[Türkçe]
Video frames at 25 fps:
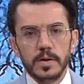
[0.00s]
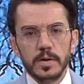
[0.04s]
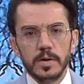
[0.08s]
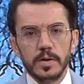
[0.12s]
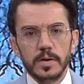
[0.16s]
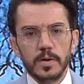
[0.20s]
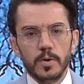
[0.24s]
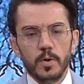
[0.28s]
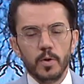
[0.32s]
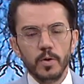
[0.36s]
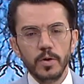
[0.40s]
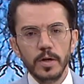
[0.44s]

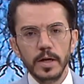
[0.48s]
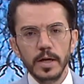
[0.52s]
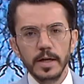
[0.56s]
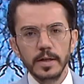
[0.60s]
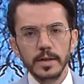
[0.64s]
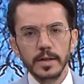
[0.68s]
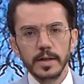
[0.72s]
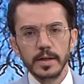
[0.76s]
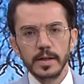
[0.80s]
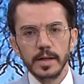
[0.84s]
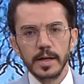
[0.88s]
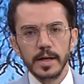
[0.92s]

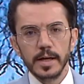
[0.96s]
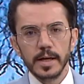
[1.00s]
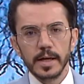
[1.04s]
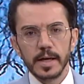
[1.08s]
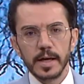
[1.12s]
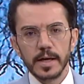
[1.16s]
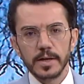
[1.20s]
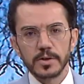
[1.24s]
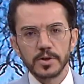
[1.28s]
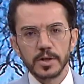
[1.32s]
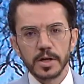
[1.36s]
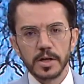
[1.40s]
Hollanda'da
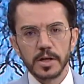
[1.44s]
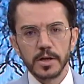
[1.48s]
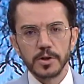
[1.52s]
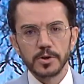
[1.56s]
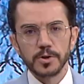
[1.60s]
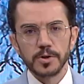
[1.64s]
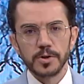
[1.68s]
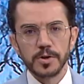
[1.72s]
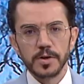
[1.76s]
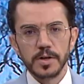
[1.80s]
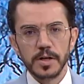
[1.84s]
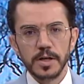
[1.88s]

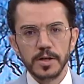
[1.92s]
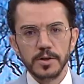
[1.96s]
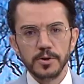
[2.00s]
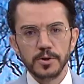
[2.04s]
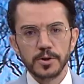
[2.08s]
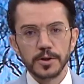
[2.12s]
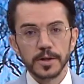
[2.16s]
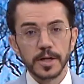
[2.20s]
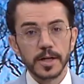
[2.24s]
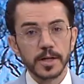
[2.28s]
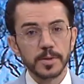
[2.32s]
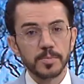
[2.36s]
gerçekleştirilen
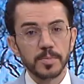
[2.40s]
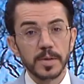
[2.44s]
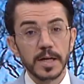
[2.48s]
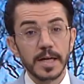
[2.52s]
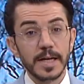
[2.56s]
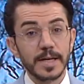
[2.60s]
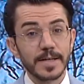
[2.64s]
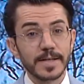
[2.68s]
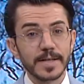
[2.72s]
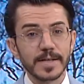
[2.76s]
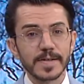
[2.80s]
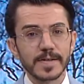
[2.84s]
inşaat bir ilk
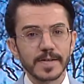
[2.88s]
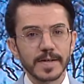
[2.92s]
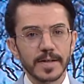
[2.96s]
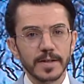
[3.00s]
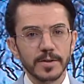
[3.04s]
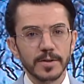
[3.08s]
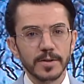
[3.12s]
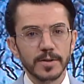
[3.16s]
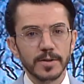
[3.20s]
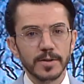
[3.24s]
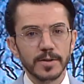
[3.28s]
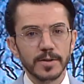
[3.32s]
sahne oldu.